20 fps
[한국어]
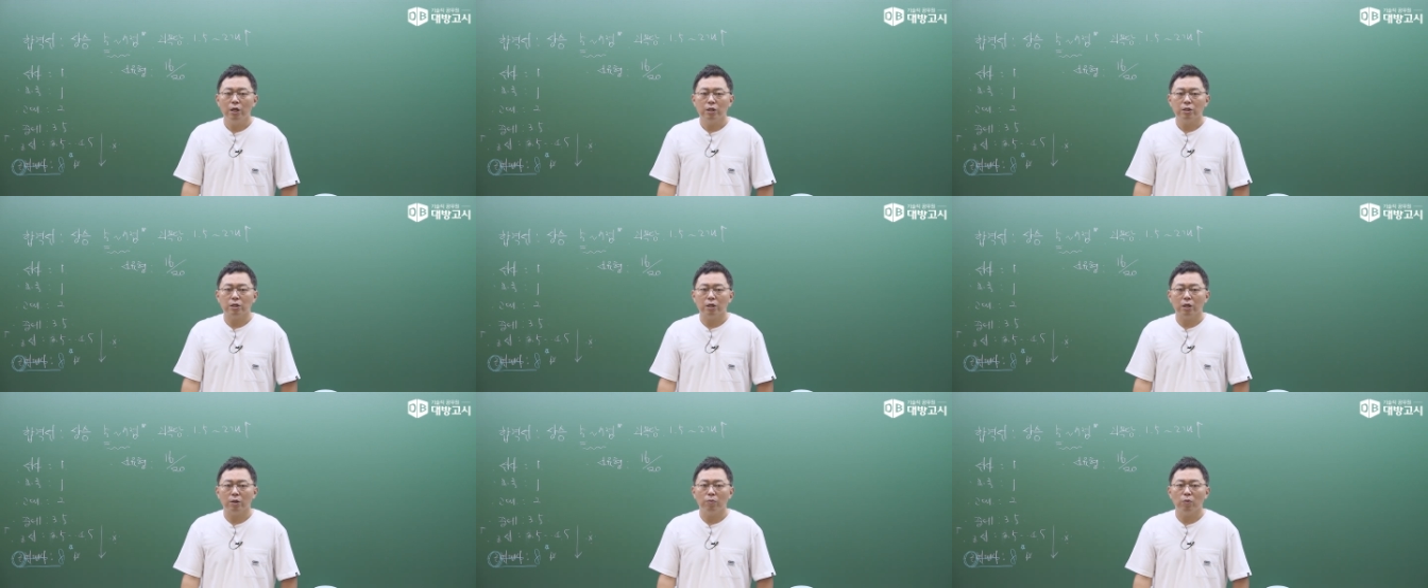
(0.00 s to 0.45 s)

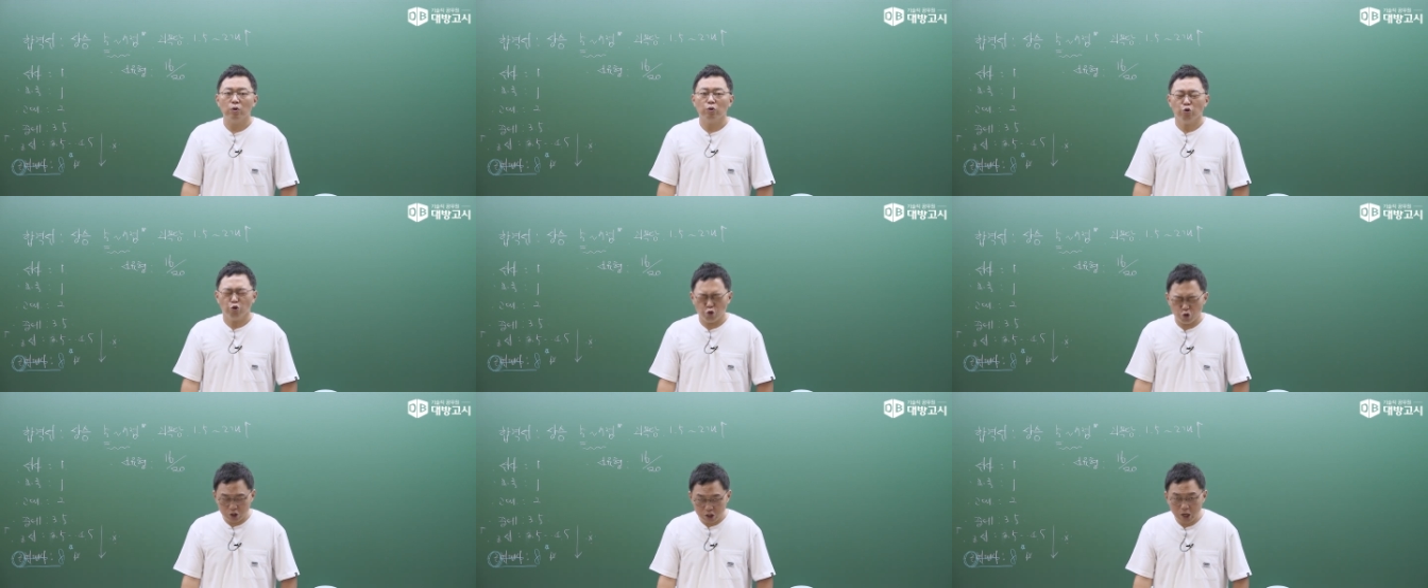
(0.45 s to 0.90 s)
제가 뭐
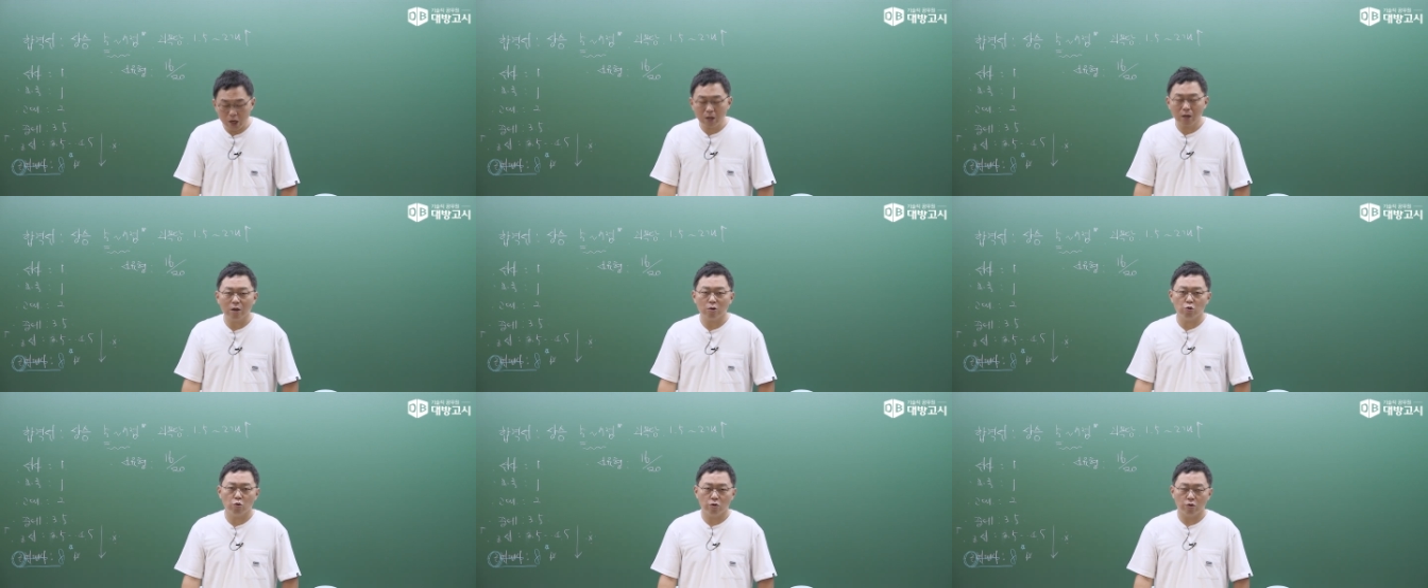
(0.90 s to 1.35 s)
누차
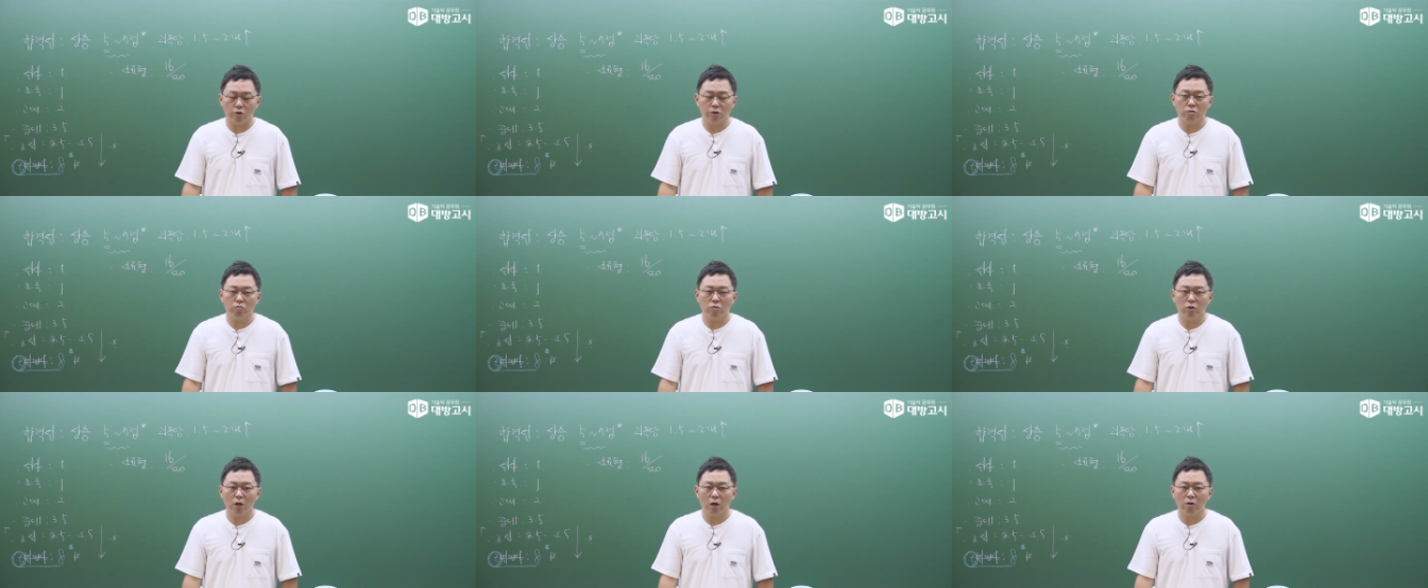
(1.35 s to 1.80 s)

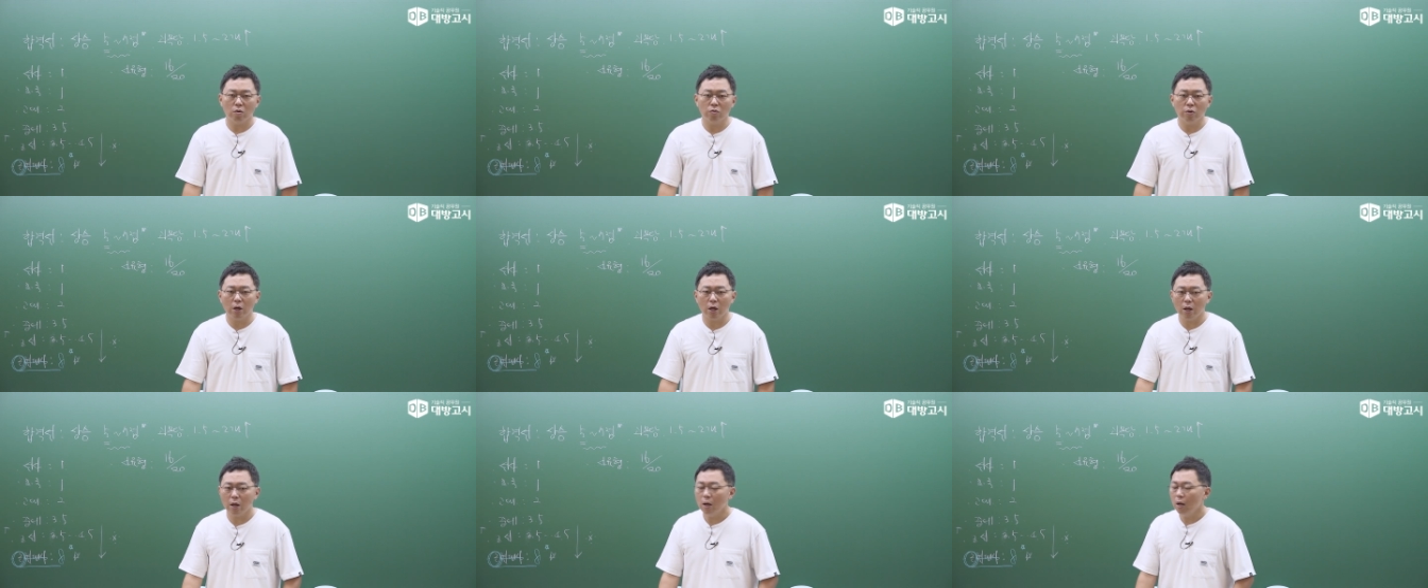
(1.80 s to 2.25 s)
강조드렸습니다.
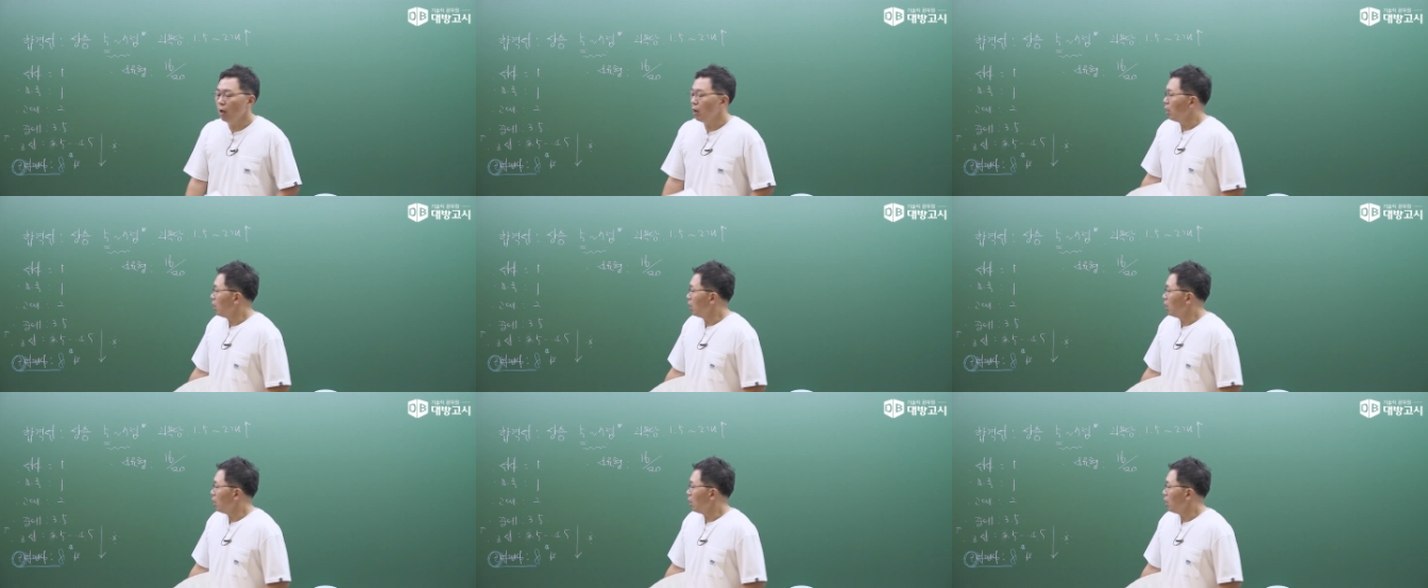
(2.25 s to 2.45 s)
그런데